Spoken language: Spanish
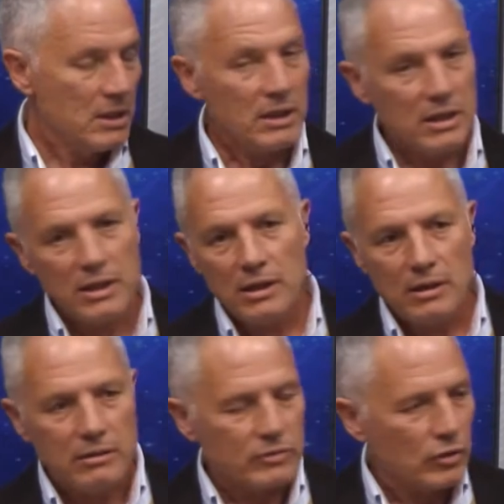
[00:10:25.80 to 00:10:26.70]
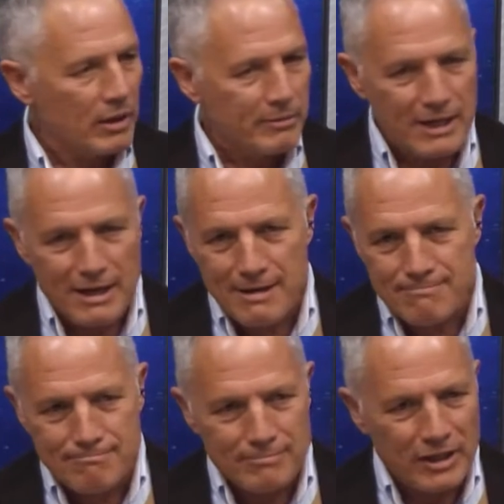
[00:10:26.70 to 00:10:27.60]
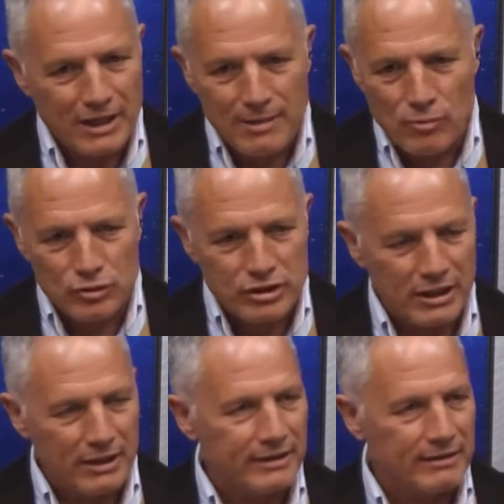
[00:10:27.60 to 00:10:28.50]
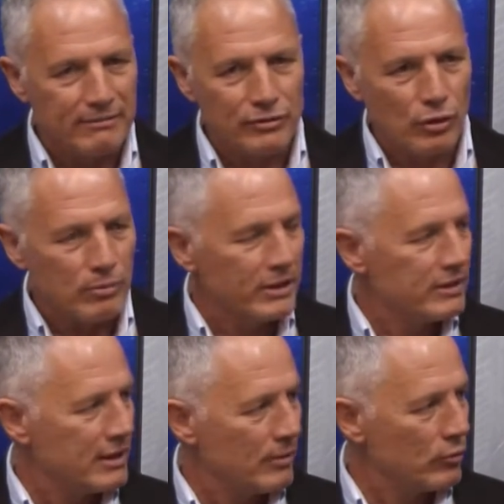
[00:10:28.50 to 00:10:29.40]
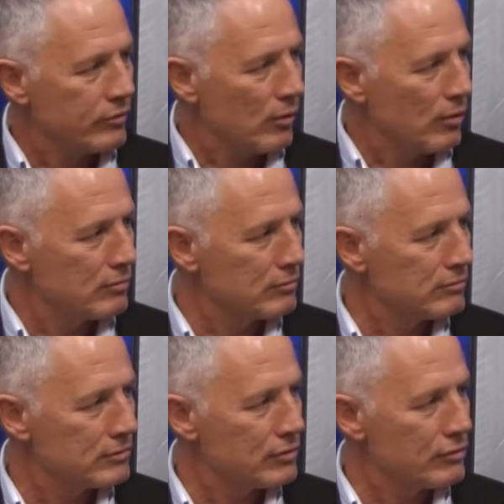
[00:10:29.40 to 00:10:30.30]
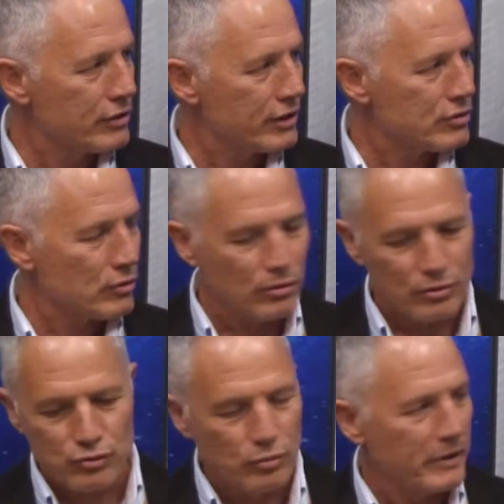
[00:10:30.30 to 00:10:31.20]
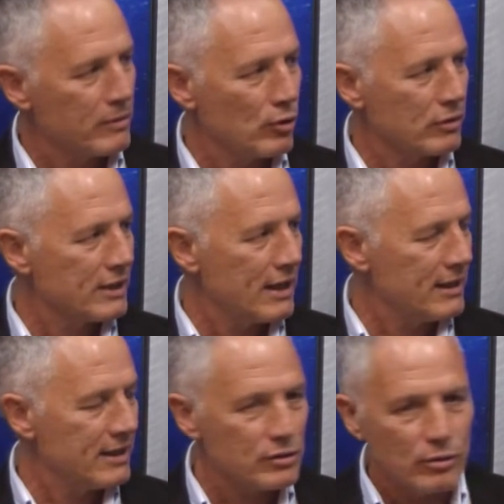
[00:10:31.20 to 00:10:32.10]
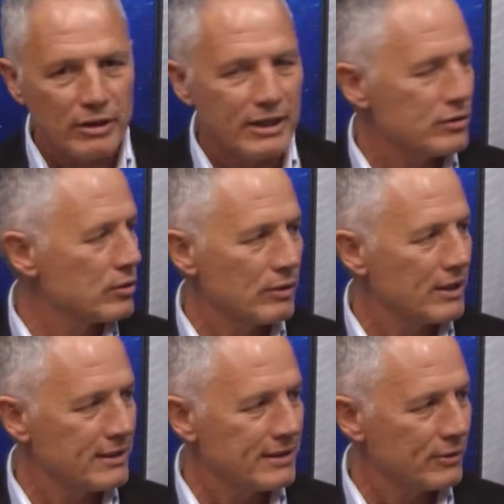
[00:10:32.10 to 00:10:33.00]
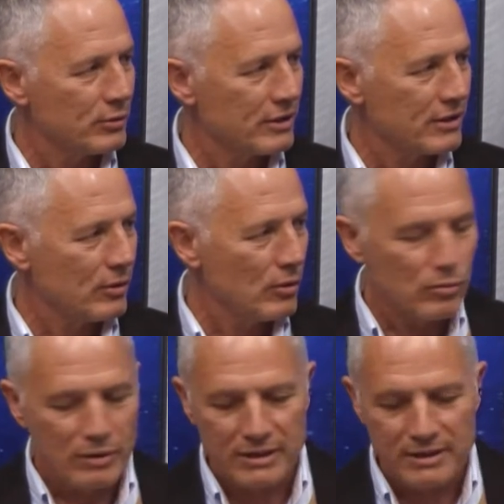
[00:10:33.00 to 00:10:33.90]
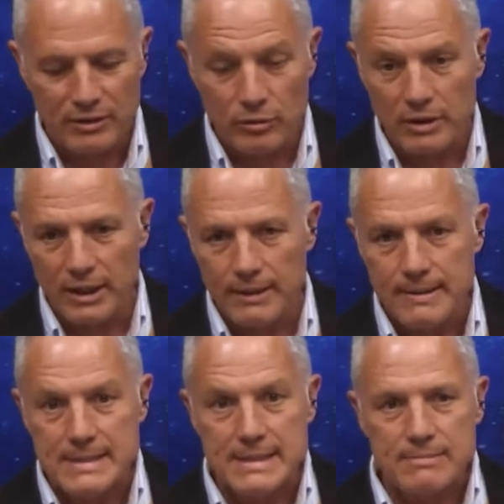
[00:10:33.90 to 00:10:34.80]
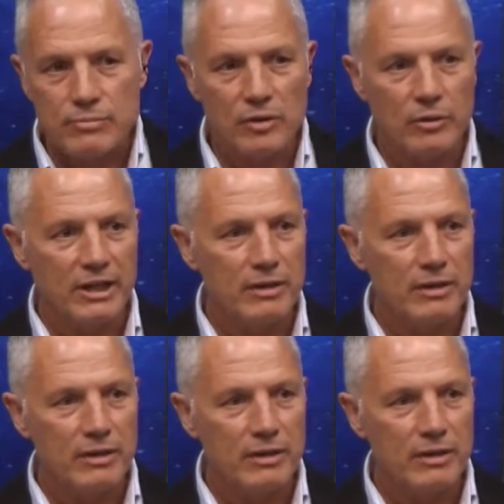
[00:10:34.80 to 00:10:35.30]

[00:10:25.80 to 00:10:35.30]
y todavía, mm, digamos, el doble tirabuzón con riesgo supermortal es lo que han hecho con el candidato de Gijón, un candidato que, bueno, él